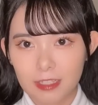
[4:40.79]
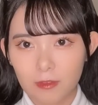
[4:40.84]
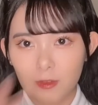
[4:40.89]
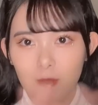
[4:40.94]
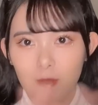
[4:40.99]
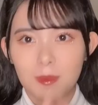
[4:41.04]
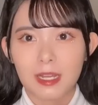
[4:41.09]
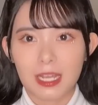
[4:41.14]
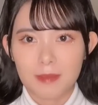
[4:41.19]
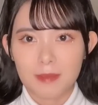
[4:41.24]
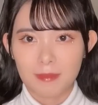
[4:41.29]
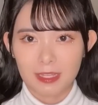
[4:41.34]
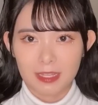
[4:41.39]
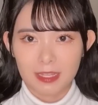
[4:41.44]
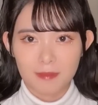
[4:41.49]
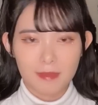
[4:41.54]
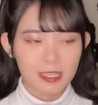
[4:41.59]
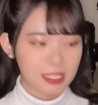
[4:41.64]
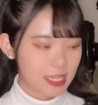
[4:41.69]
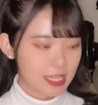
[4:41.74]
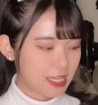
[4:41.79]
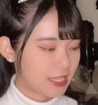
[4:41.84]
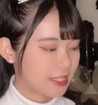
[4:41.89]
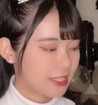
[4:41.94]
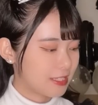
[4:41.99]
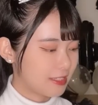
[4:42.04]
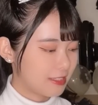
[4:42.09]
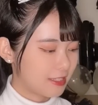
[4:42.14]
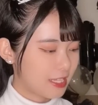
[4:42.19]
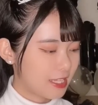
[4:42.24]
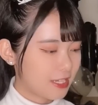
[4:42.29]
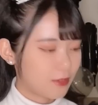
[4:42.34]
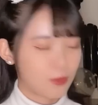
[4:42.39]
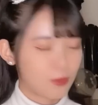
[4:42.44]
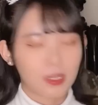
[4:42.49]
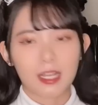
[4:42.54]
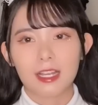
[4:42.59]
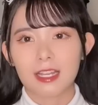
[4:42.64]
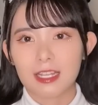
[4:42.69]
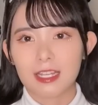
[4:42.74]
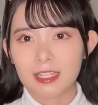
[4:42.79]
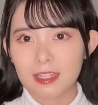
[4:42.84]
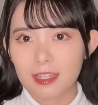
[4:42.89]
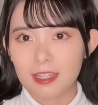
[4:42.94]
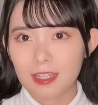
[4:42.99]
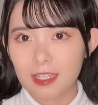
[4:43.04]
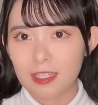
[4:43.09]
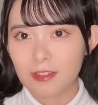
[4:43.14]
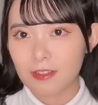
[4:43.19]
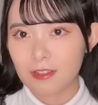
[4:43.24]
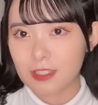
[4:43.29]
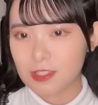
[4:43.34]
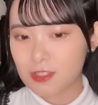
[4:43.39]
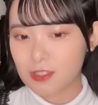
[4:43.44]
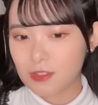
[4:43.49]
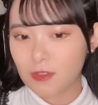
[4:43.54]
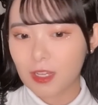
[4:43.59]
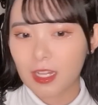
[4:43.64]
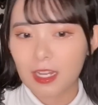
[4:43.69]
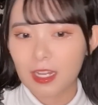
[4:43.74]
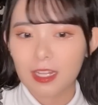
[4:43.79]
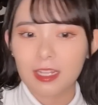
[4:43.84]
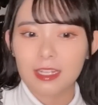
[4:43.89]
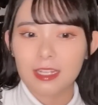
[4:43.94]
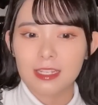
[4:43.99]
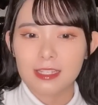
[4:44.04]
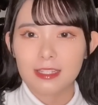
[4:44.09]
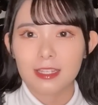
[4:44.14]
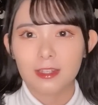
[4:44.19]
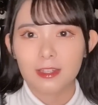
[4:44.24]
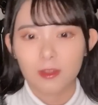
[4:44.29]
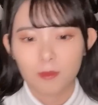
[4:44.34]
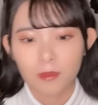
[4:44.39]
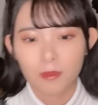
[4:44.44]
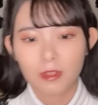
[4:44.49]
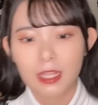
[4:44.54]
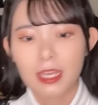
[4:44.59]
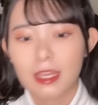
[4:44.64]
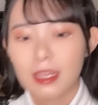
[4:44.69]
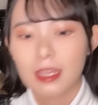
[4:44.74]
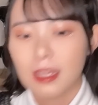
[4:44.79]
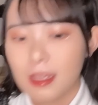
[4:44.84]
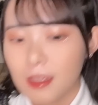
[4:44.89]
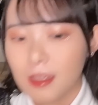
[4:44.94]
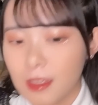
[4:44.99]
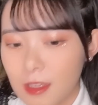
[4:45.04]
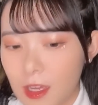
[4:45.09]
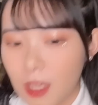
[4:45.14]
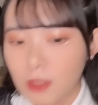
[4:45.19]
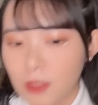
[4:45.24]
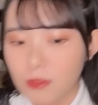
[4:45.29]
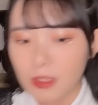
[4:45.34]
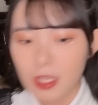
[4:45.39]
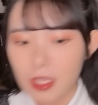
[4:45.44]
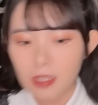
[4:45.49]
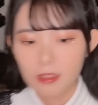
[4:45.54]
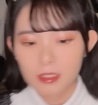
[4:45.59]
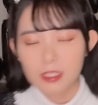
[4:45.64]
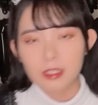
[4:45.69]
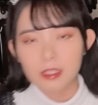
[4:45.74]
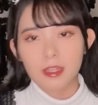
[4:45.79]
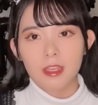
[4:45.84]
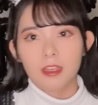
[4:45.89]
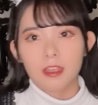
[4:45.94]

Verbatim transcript: 言葉が今出ません。何を考えたらいのかちょっとわからないんですけれどもね。あのね、聞いて。